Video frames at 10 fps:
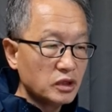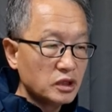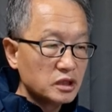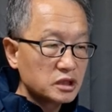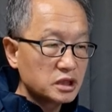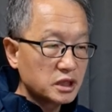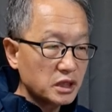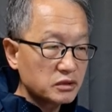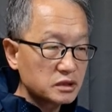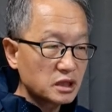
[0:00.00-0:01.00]

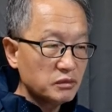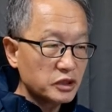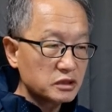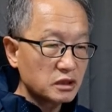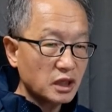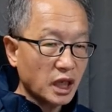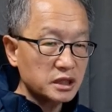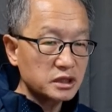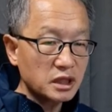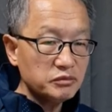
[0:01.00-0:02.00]
스테이크 썰면서
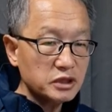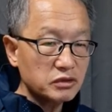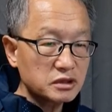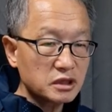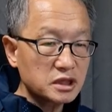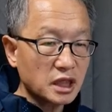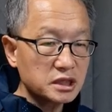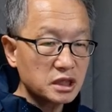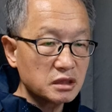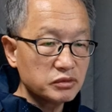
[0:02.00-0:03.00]
안전한 미국에서
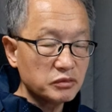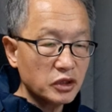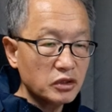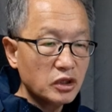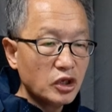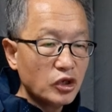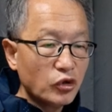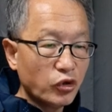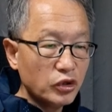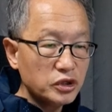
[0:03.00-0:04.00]
사치를 부리며
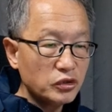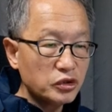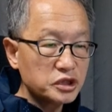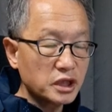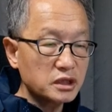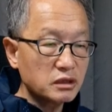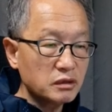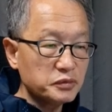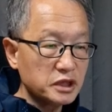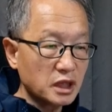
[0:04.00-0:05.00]
호의호식했다고
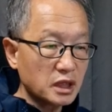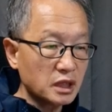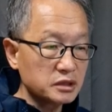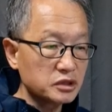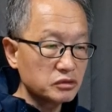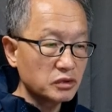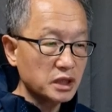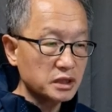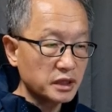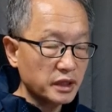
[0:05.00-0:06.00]
비난을 하는 경우가
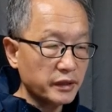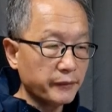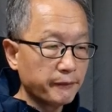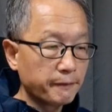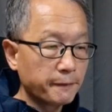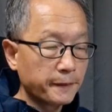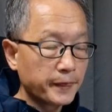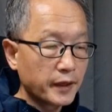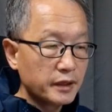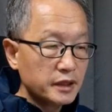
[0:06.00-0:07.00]
있는데
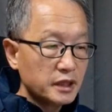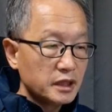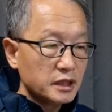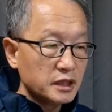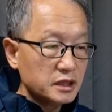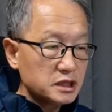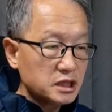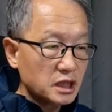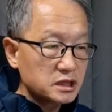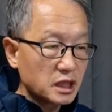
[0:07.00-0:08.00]
이는
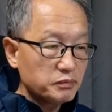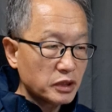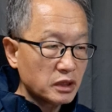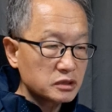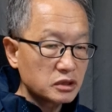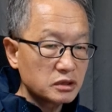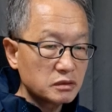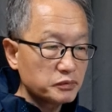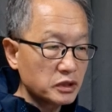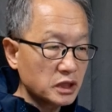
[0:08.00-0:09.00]
지나치게
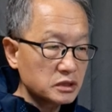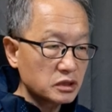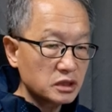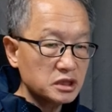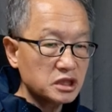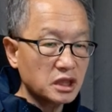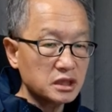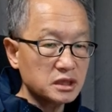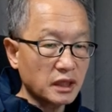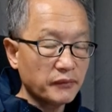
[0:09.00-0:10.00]
편향적, 인 시각이다.